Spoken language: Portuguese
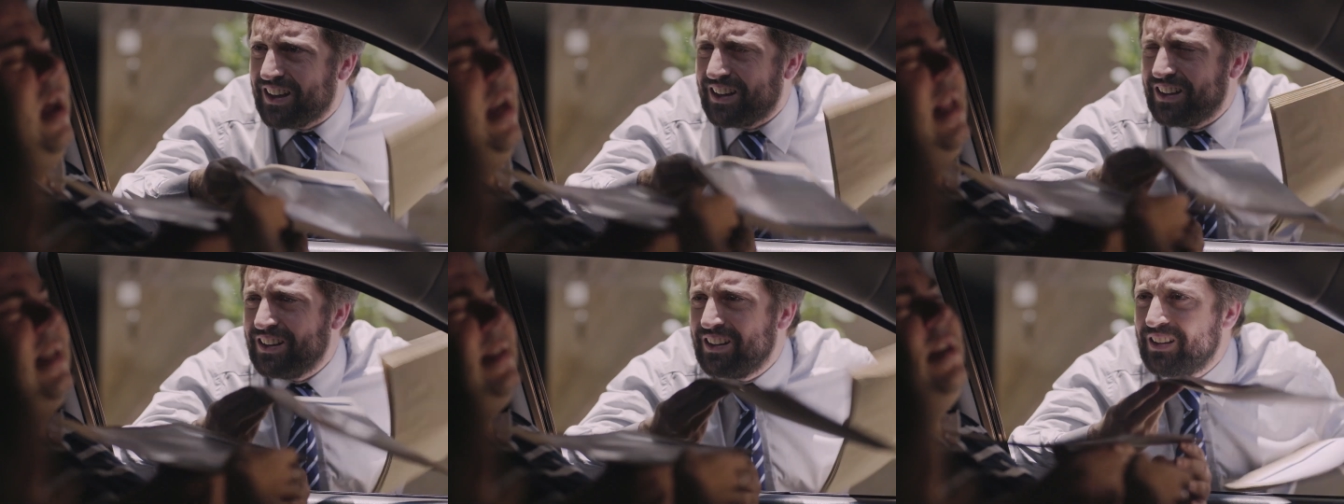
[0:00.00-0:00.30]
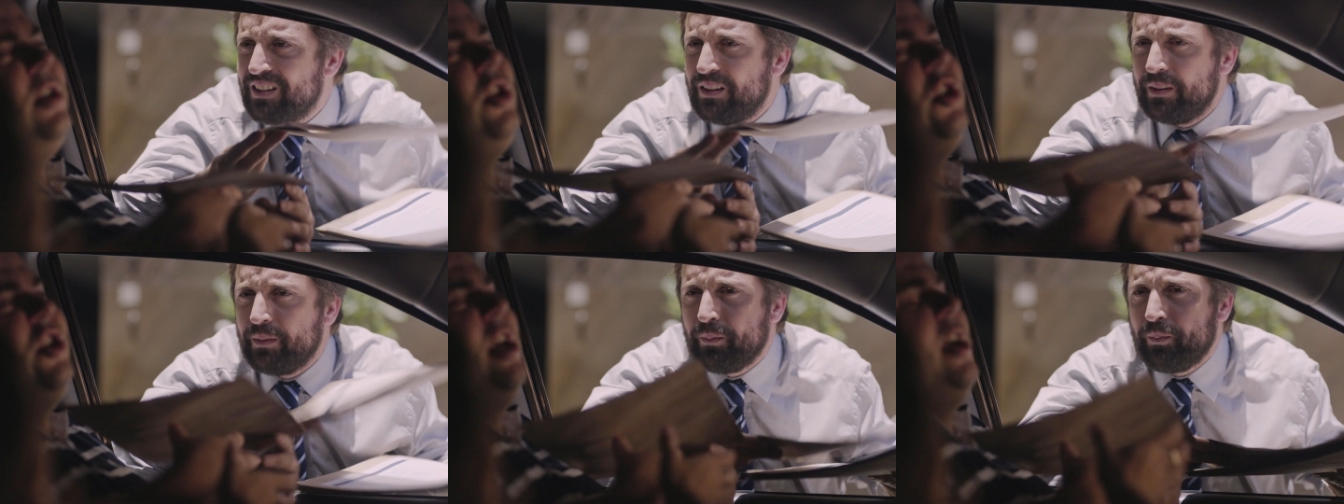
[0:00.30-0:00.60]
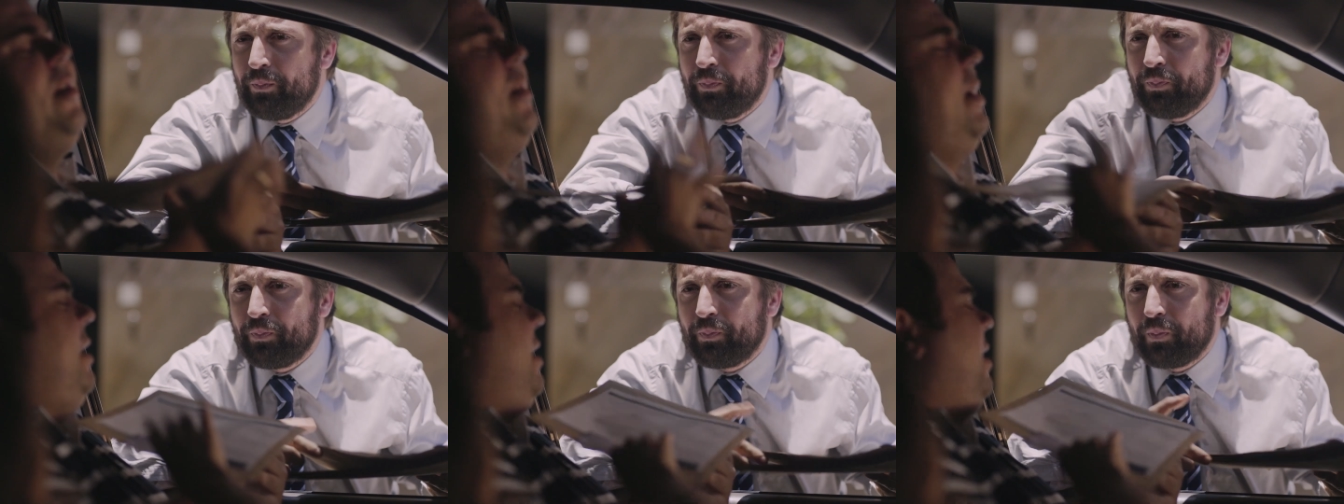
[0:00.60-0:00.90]
Olha esse
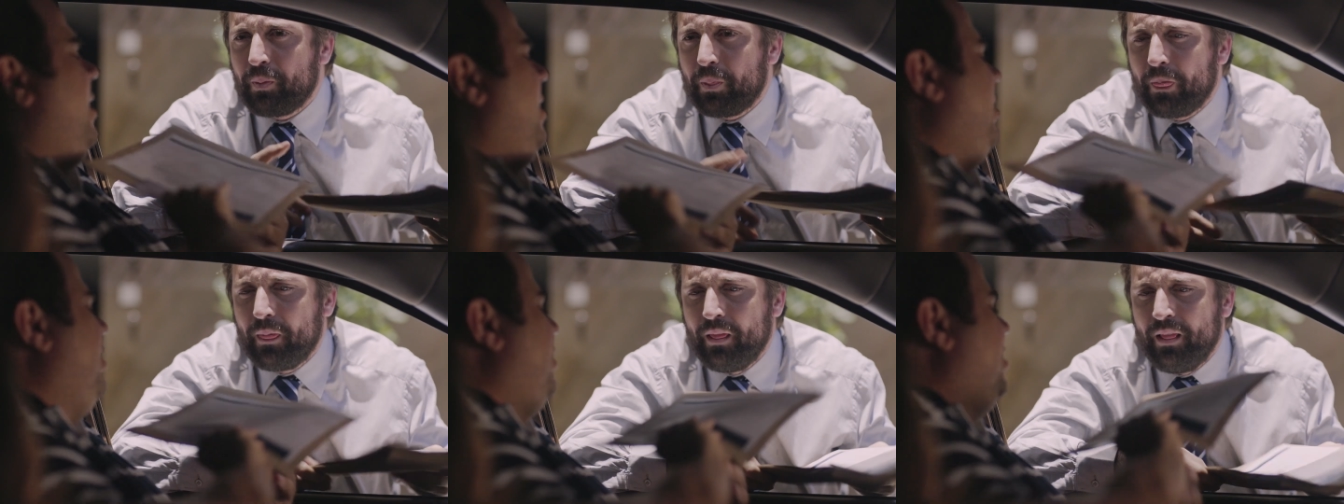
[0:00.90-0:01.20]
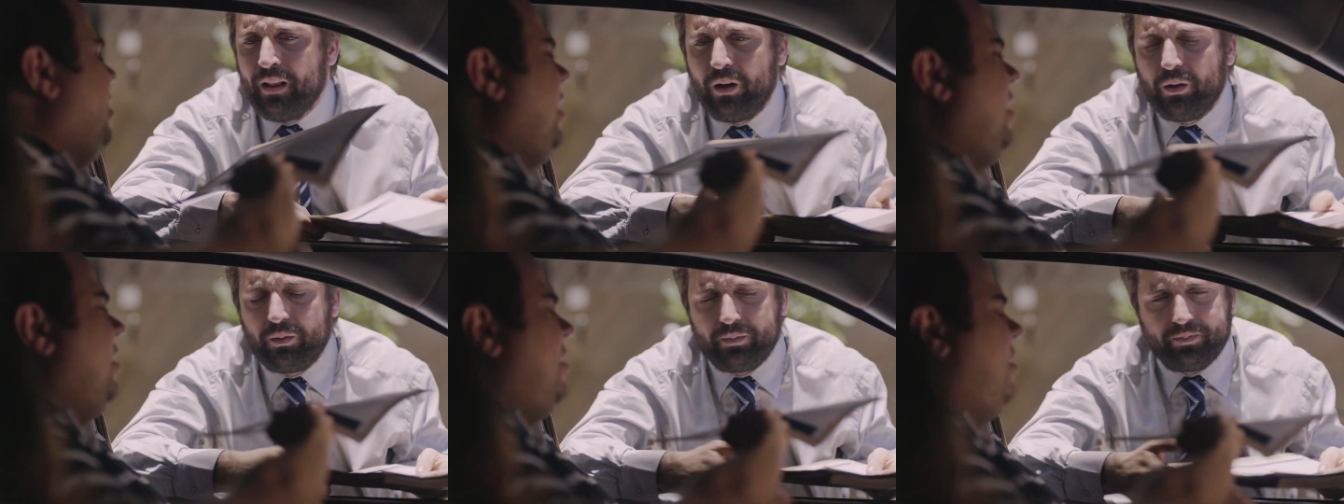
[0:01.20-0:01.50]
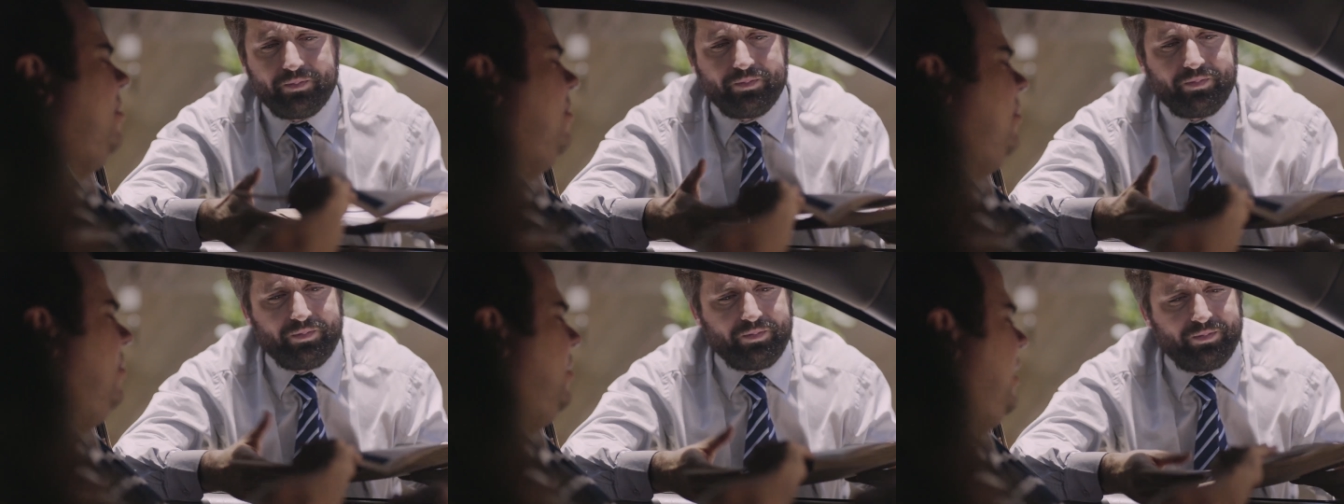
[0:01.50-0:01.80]
cheiro aqui, gente.
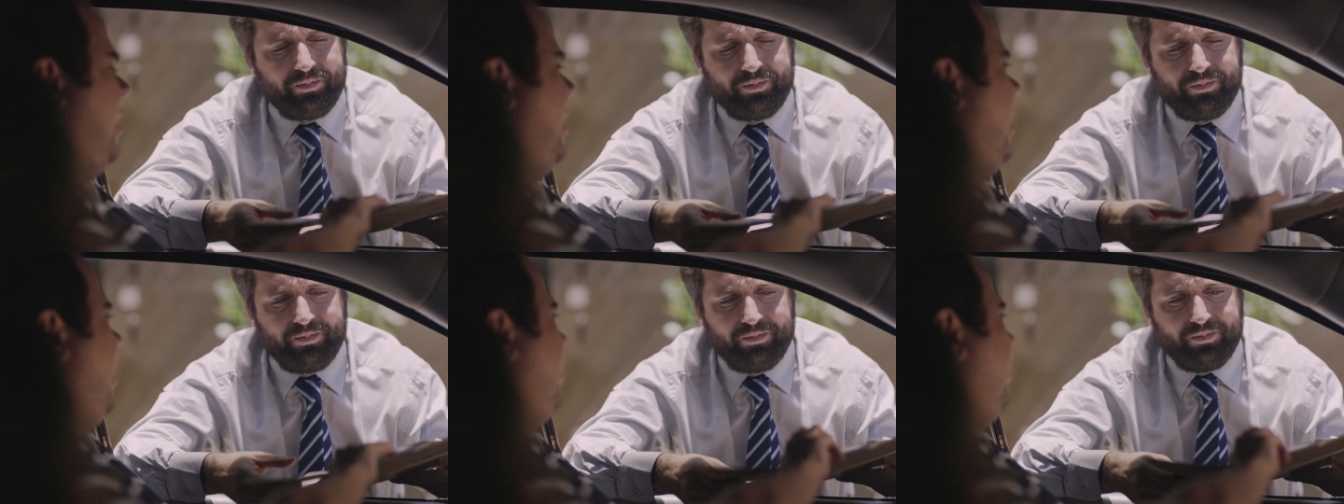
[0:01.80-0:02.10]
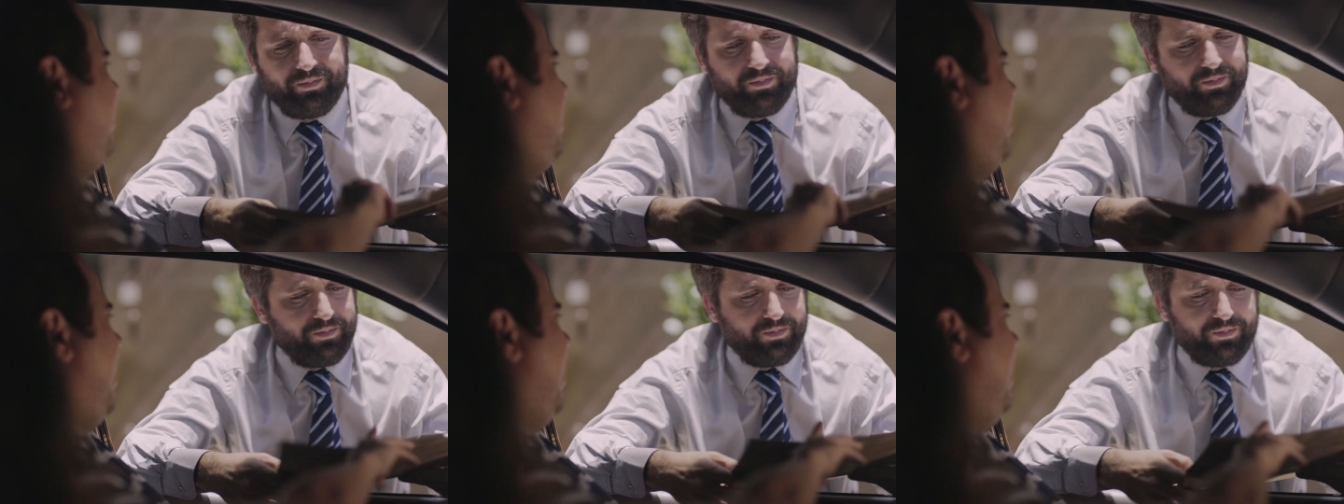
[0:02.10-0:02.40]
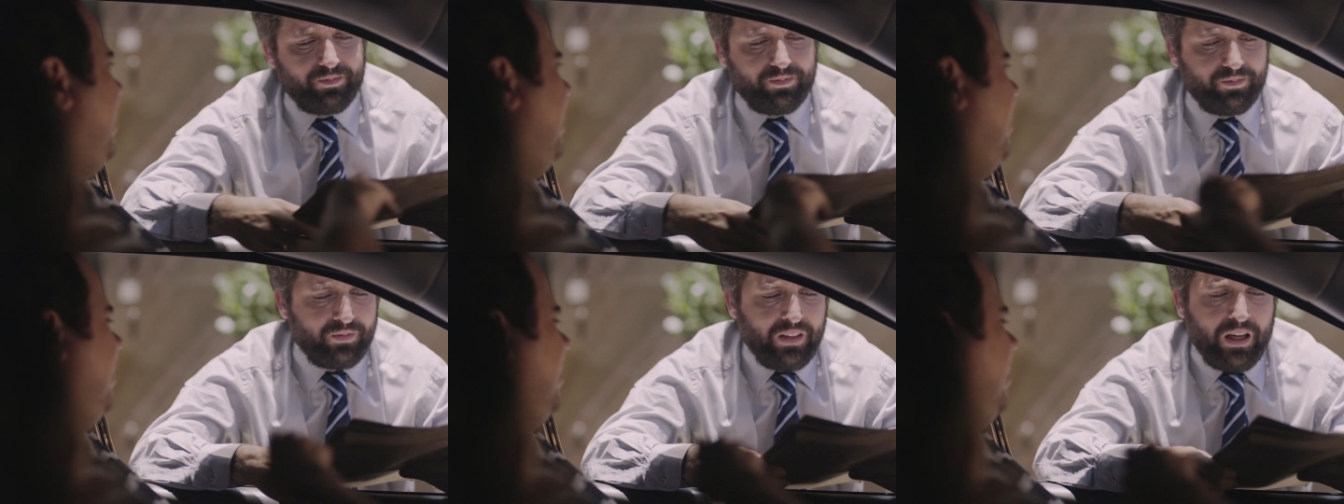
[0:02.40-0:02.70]
Não. Eu não quero, tá?